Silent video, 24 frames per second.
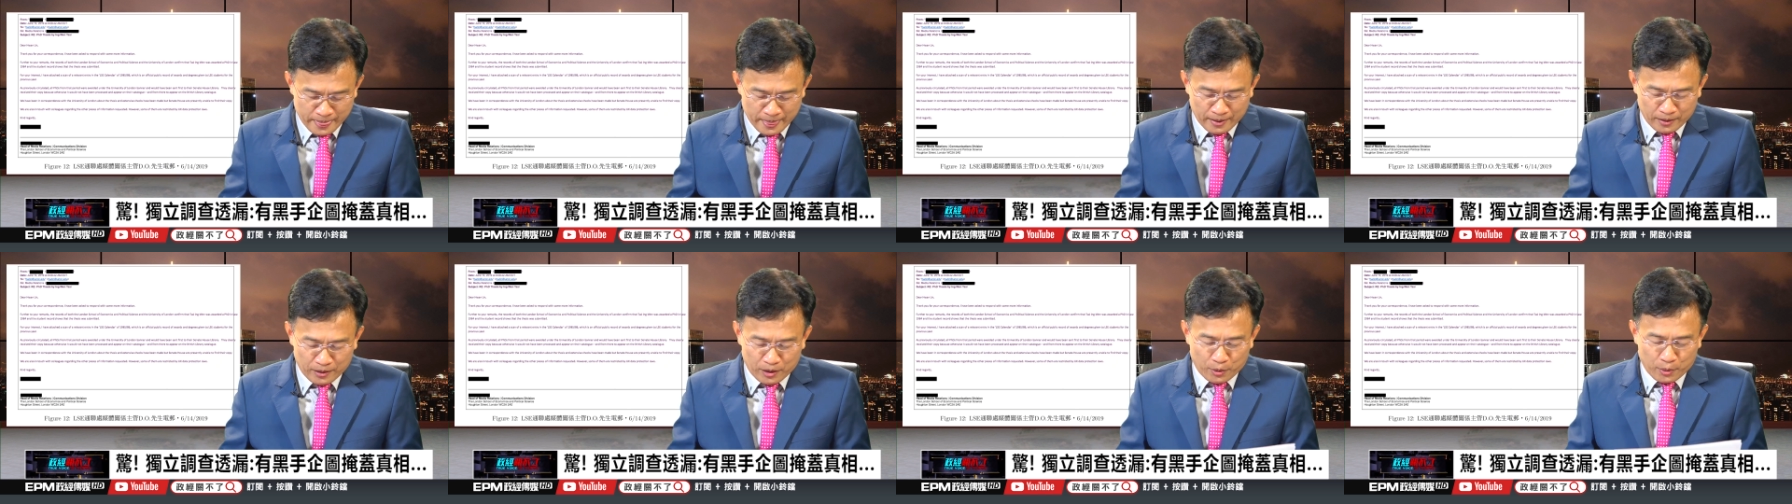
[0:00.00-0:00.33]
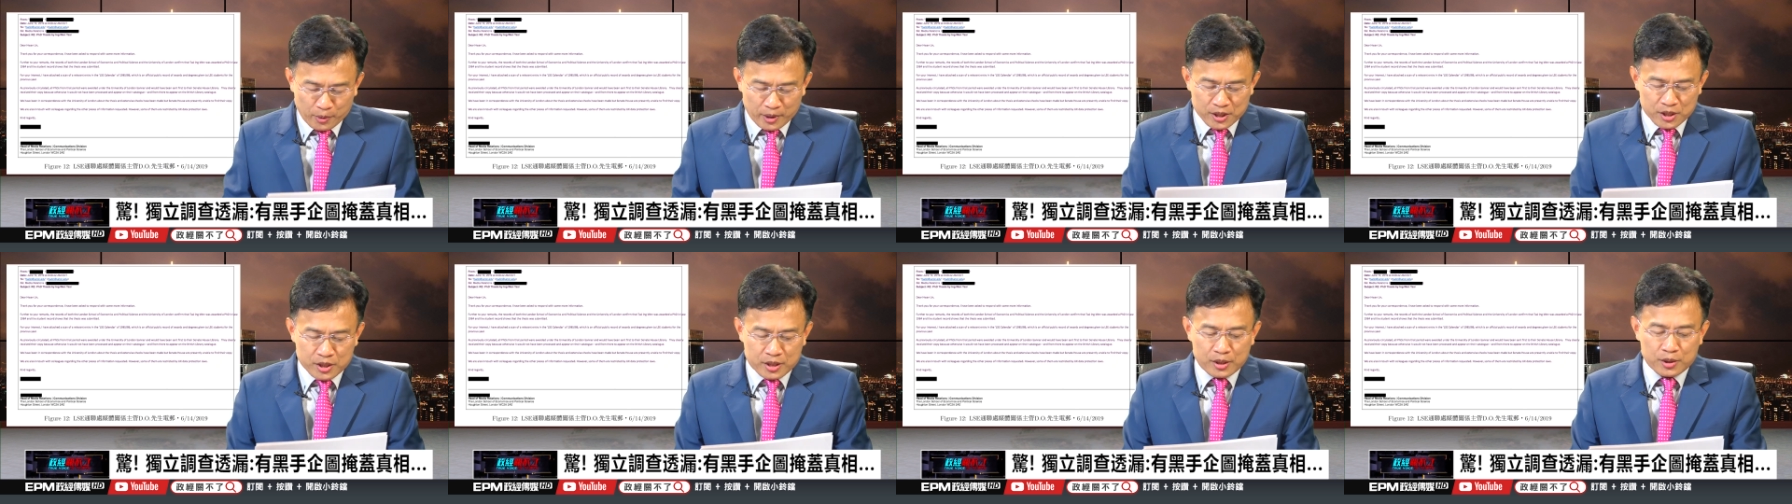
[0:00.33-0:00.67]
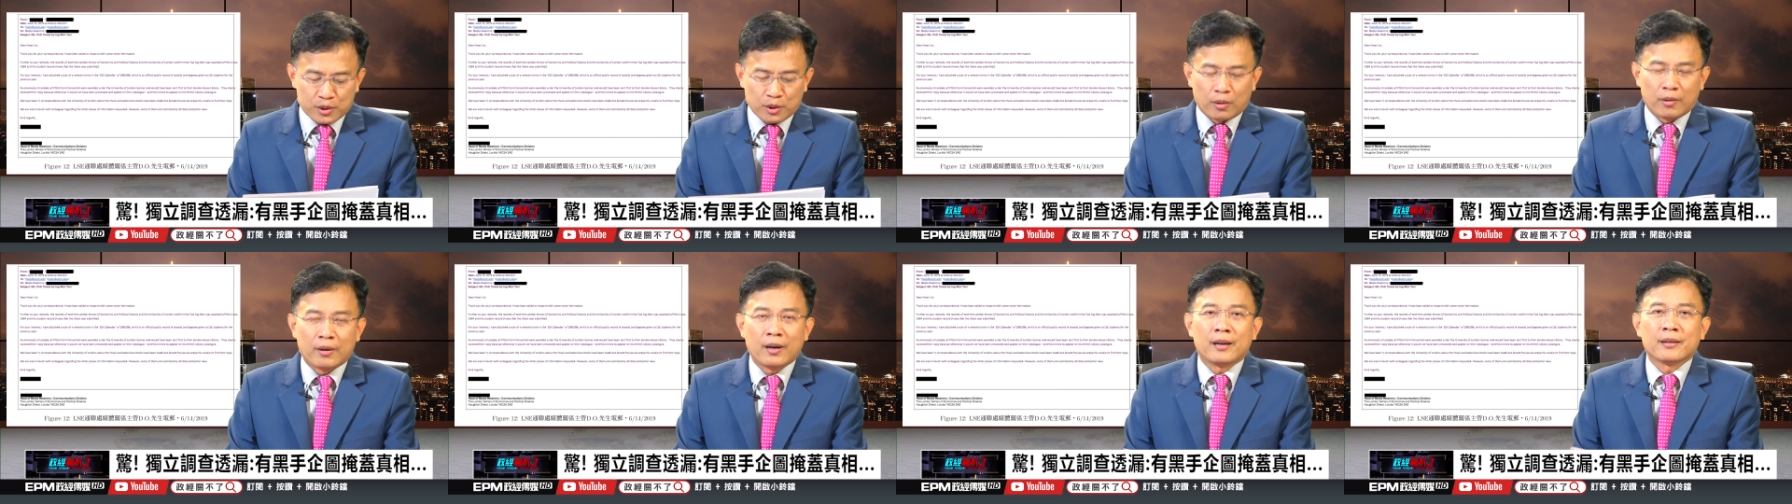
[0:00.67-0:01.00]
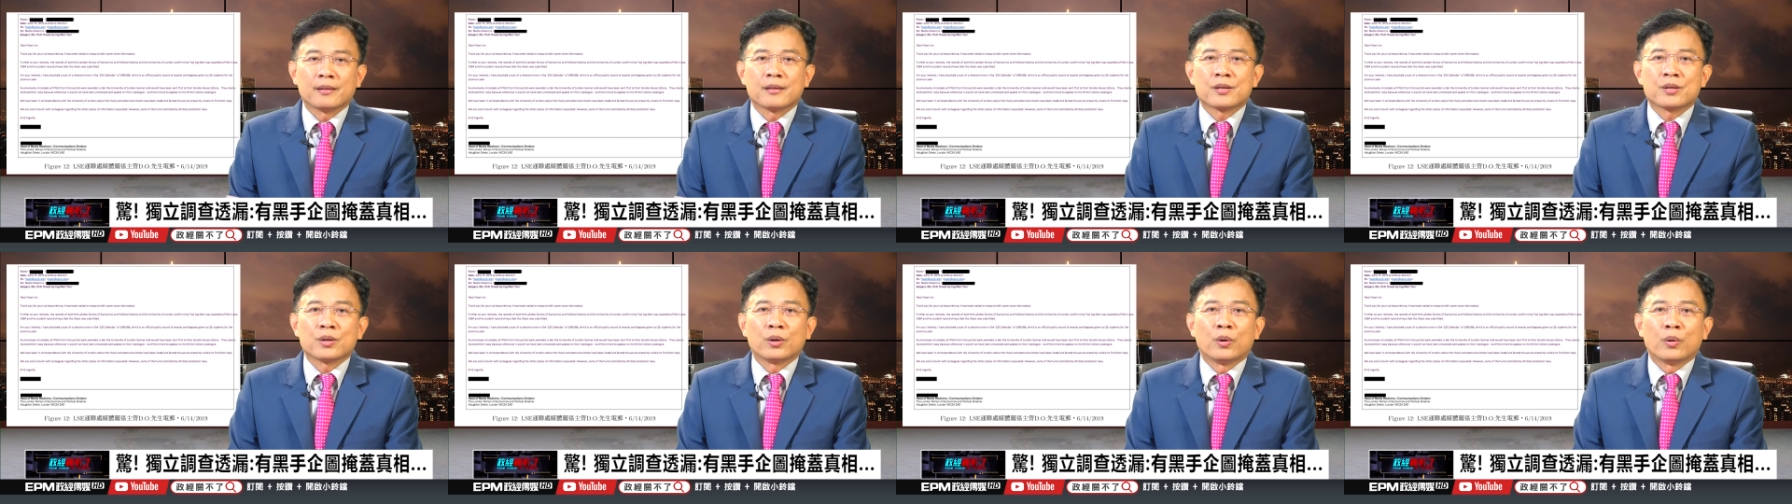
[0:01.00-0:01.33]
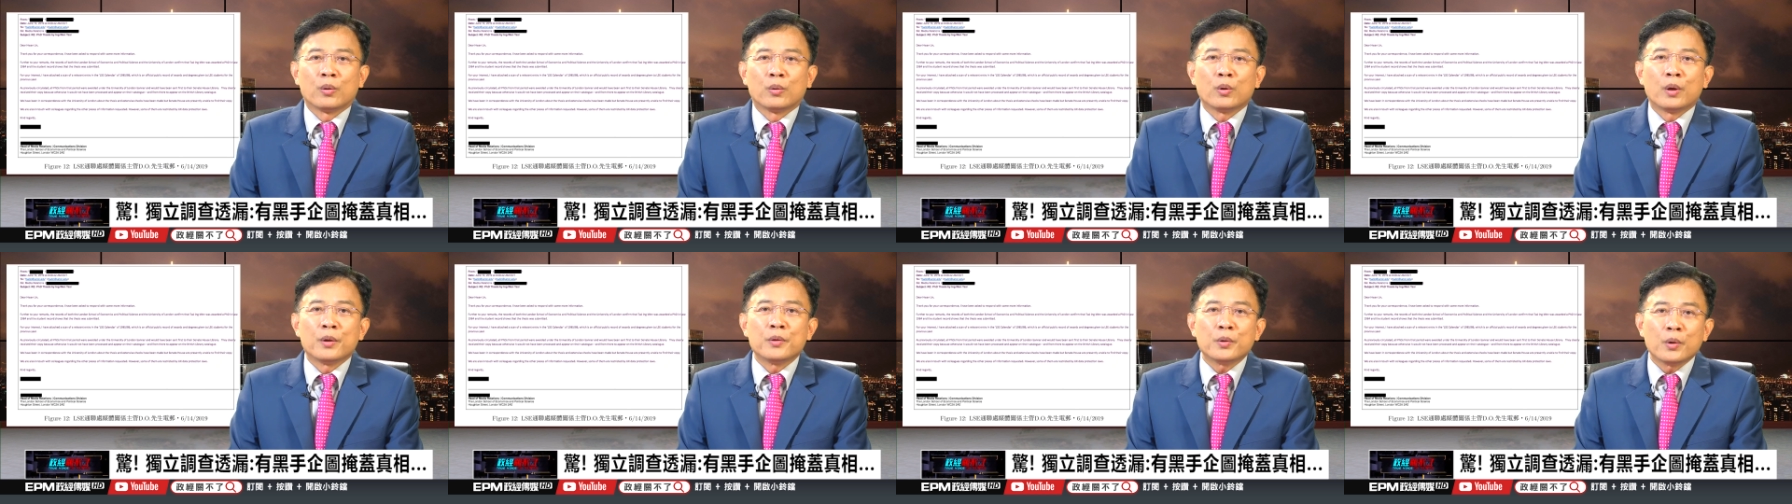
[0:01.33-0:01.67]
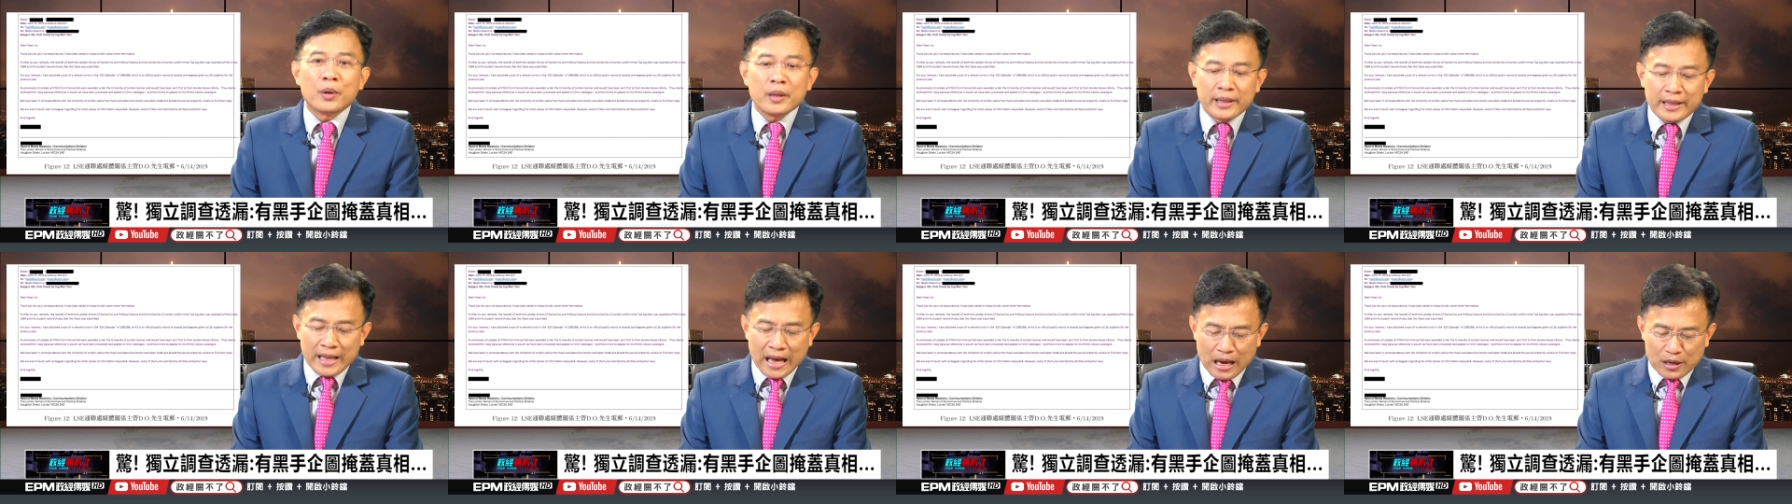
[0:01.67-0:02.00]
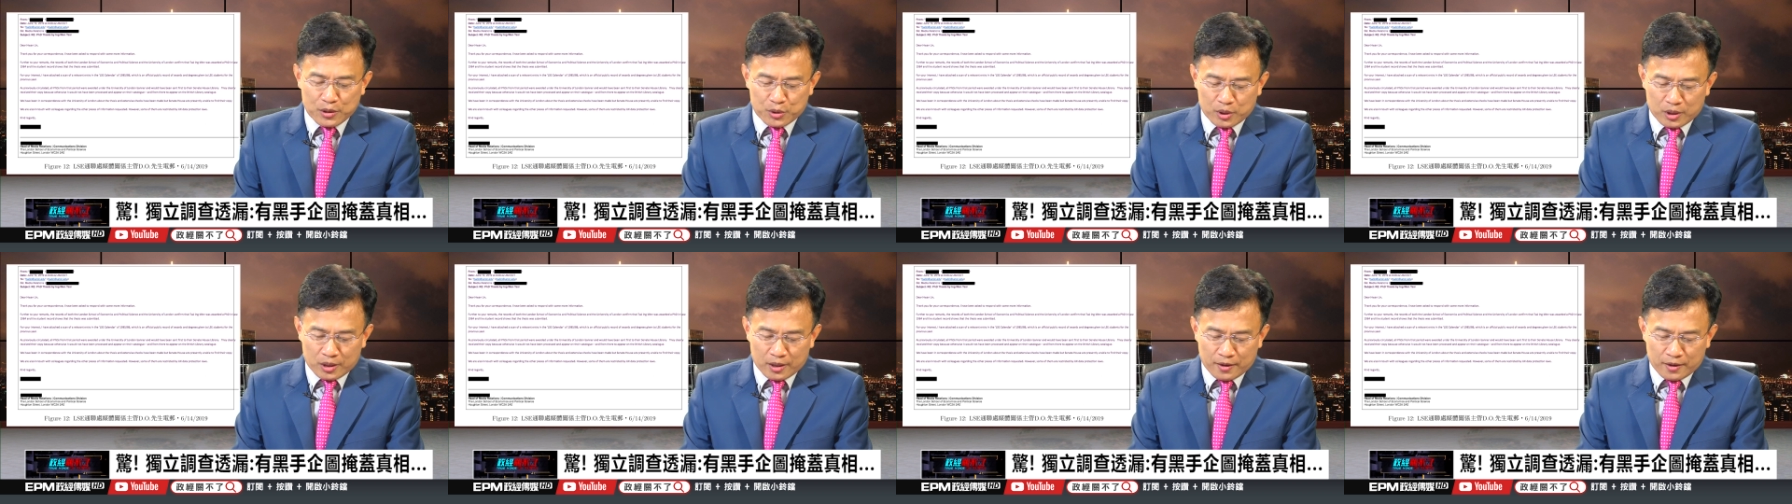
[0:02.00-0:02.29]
六月十九号的时候，伦敦大学